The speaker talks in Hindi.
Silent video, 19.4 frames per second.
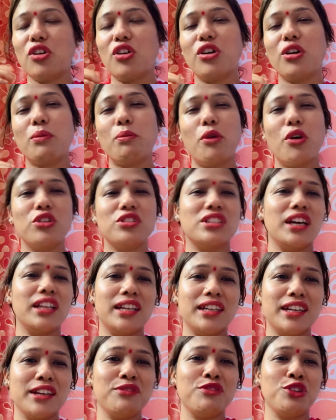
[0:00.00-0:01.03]
और बहुत ज़्यादा
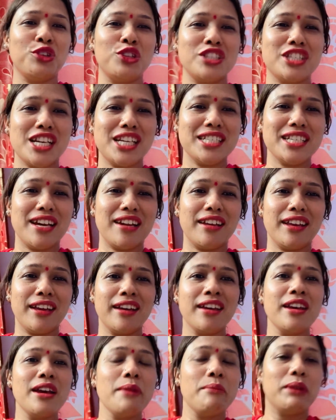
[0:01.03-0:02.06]
टफ होती चली जा रही है
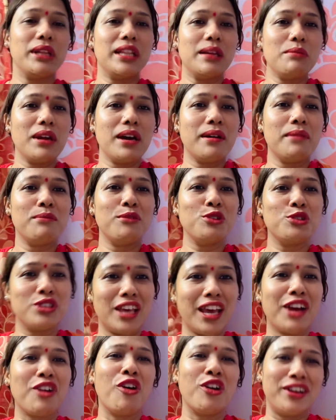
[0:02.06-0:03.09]
मतलब ना उसके
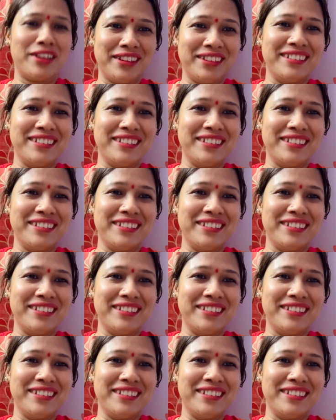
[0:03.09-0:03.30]
अकॉर्डिंग